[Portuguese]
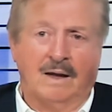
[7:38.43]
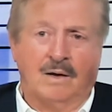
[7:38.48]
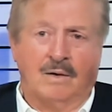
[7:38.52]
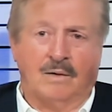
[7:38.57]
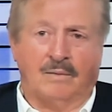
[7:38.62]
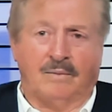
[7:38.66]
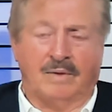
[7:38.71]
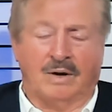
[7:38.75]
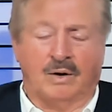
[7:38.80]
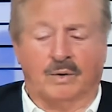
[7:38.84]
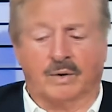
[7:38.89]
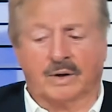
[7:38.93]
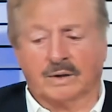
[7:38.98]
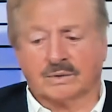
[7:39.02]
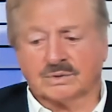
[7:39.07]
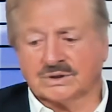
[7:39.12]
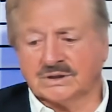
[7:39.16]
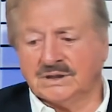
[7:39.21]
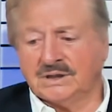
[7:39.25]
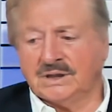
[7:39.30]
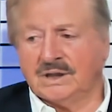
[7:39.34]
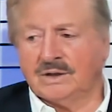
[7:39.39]
um
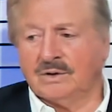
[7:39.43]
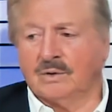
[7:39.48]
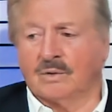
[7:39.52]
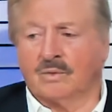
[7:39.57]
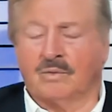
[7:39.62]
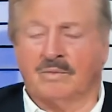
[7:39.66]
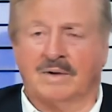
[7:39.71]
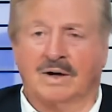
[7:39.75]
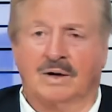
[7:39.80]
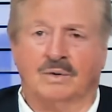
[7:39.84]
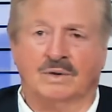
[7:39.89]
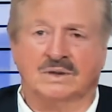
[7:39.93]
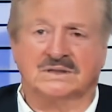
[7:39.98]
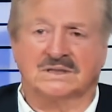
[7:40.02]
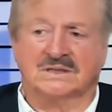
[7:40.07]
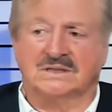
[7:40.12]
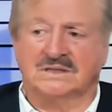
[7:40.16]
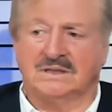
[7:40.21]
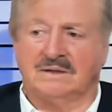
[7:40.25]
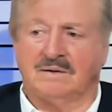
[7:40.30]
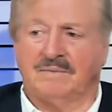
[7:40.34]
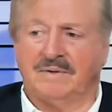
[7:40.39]
melhoralzinho, alguma coisa
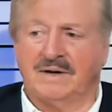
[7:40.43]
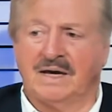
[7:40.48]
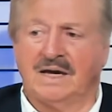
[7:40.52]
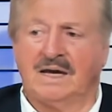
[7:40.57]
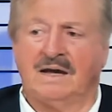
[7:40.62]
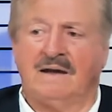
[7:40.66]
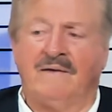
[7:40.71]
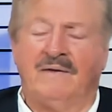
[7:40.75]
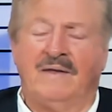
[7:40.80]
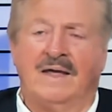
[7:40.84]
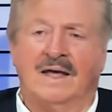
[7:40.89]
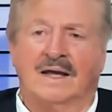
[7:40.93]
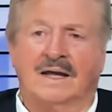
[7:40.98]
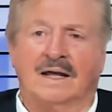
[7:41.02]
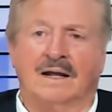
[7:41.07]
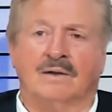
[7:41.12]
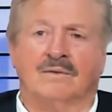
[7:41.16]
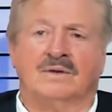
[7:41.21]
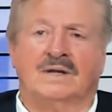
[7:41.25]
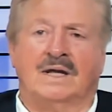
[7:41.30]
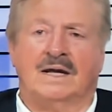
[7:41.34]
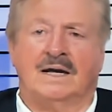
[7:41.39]
assim, bem que
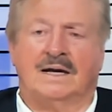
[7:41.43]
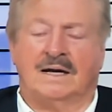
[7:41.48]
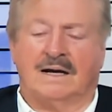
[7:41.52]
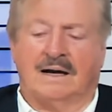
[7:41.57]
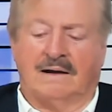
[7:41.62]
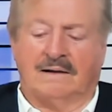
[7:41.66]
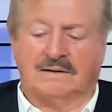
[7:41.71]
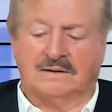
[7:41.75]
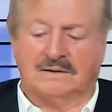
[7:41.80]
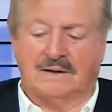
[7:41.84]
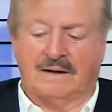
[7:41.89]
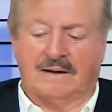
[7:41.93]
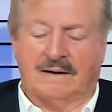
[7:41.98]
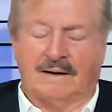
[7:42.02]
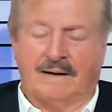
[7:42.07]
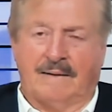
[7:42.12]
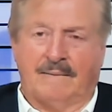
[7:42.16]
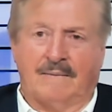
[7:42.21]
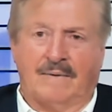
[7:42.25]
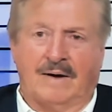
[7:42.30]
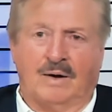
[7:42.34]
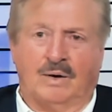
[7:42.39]
não tenha
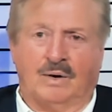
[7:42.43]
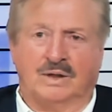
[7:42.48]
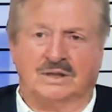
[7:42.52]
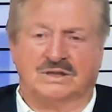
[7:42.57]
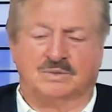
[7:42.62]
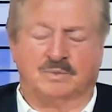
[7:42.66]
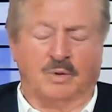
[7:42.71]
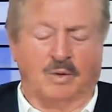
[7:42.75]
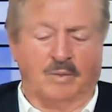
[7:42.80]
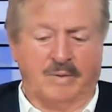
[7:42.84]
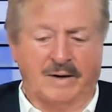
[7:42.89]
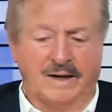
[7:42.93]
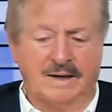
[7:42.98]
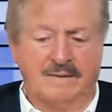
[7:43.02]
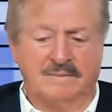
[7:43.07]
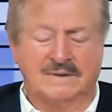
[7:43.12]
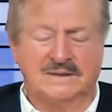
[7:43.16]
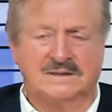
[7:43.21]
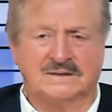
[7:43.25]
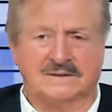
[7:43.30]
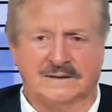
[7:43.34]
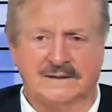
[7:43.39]
é, maiores
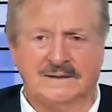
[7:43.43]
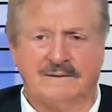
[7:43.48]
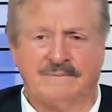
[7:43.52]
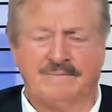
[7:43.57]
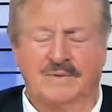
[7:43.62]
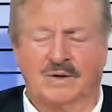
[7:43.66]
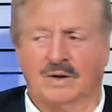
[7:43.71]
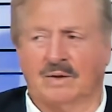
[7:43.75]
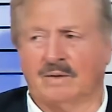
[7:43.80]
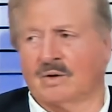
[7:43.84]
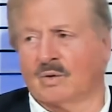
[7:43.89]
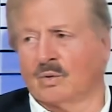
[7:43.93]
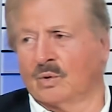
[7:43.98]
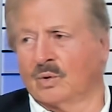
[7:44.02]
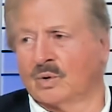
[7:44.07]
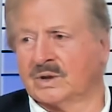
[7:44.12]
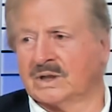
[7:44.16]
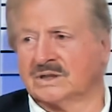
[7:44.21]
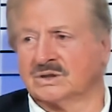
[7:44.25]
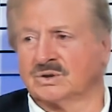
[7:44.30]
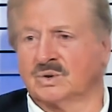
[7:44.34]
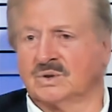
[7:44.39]
problemas né, e
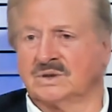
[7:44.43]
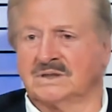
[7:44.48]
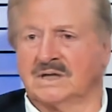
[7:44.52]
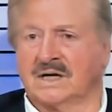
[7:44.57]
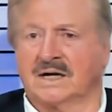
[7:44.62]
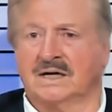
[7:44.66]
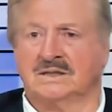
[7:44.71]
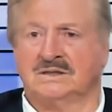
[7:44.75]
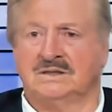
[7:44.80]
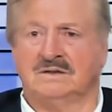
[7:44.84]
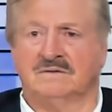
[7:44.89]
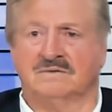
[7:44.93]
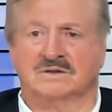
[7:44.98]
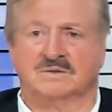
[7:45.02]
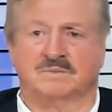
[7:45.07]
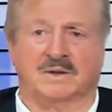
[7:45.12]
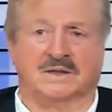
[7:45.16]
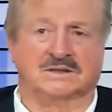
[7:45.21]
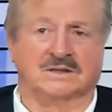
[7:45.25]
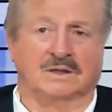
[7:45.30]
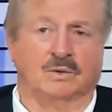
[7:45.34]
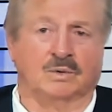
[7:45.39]
conotações negativas
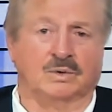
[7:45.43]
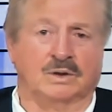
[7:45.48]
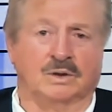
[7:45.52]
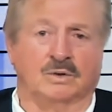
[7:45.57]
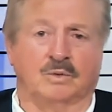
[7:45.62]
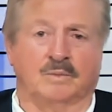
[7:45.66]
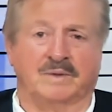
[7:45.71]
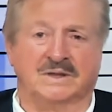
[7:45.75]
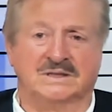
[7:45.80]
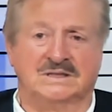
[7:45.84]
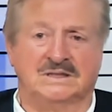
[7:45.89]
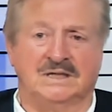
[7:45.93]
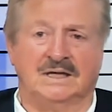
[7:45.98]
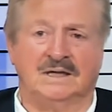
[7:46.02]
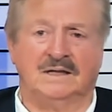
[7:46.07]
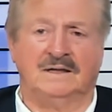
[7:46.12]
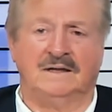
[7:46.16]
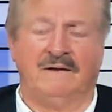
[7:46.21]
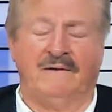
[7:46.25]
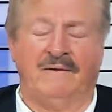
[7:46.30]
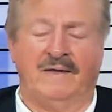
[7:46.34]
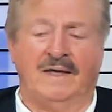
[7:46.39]
para a saúde do
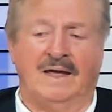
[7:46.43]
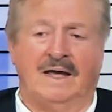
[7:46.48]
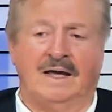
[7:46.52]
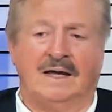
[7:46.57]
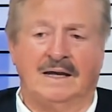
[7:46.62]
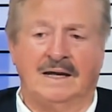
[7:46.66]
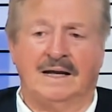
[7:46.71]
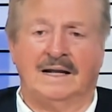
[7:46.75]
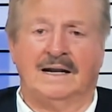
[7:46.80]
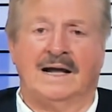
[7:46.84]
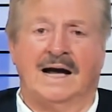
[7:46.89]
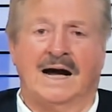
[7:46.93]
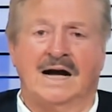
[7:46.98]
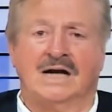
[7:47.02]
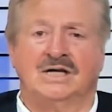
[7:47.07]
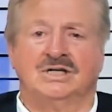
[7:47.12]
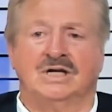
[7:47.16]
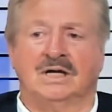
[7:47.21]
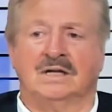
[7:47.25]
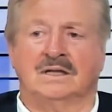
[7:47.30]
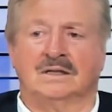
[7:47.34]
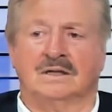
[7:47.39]
paciente, e ele
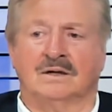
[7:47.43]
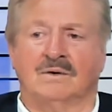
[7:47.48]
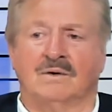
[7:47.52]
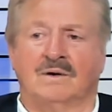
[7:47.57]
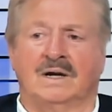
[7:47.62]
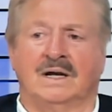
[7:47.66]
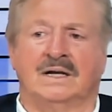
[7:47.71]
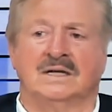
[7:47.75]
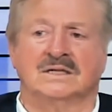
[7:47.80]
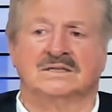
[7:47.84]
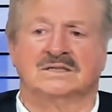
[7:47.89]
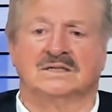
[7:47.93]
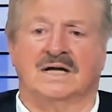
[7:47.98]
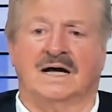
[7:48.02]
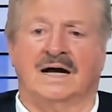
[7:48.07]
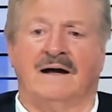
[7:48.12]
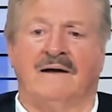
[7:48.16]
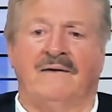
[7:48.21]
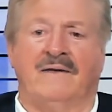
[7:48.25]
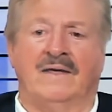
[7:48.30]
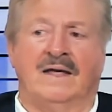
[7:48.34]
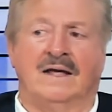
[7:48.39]
acha então que ele
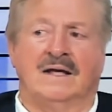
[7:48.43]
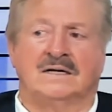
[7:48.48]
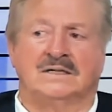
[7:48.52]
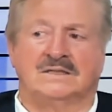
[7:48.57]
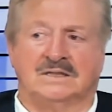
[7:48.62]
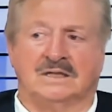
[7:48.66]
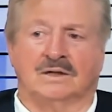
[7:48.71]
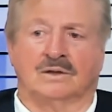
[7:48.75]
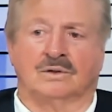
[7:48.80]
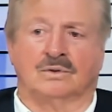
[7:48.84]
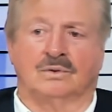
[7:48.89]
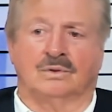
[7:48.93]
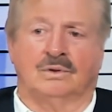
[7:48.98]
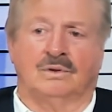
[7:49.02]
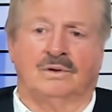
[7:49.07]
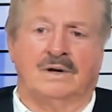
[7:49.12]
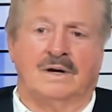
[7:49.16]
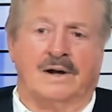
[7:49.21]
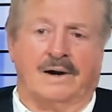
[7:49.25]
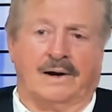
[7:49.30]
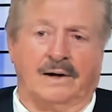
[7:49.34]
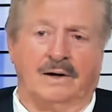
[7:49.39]
está sendo
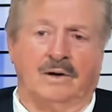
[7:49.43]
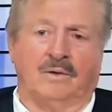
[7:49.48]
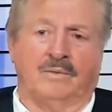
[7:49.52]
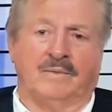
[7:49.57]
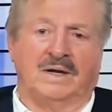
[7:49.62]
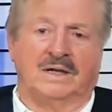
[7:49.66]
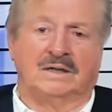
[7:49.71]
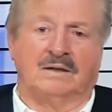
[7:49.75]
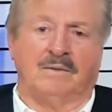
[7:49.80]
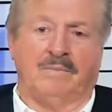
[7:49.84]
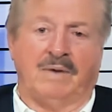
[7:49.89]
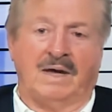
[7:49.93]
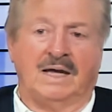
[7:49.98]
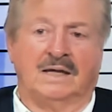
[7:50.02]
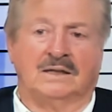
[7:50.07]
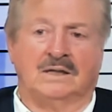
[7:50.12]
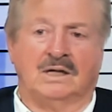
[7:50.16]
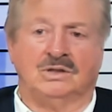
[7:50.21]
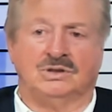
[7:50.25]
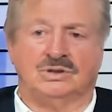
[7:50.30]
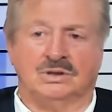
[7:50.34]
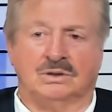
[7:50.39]
realmente bem
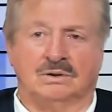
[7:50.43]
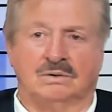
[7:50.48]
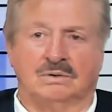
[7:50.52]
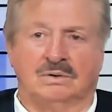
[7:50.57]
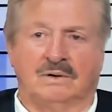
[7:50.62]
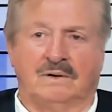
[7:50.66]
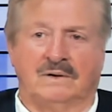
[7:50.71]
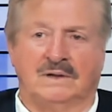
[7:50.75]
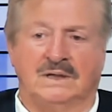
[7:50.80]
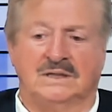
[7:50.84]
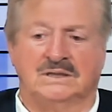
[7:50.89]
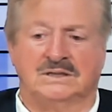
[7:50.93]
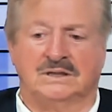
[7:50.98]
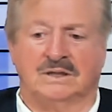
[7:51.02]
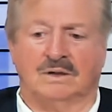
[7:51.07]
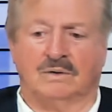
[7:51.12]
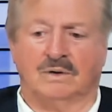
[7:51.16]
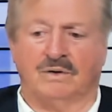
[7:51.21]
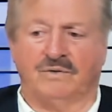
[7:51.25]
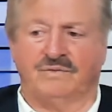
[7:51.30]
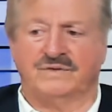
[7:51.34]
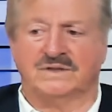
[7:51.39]
atendido. E se eu
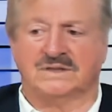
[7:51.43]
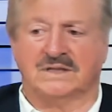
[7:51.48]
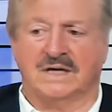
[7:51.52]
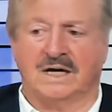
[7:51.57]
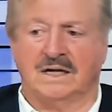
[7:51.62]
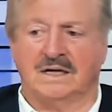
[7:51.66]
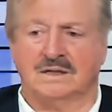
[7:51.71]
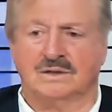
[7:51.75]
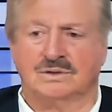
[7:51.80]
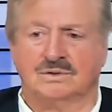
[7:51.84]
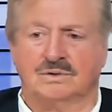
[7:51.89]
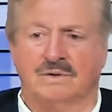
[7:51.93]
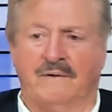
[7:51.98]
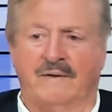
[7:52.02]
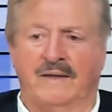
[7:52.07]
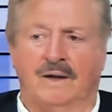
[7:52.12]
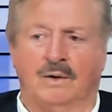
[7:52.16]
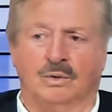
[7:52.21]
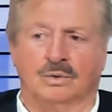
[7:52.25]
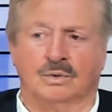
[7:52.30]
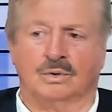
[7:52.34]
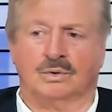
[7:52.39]
não fizer isso,
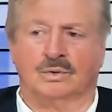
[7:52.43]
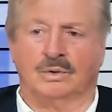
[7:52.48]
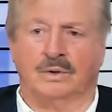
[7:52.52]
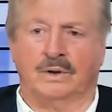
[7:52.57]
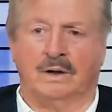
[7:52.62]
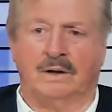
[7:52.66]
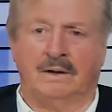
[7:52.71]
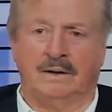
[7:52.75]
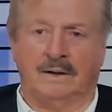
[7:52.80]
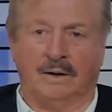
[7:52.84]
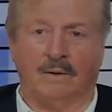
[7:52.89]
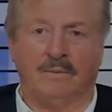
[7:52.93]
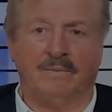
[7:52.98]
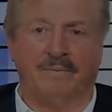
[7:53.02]
o doutor não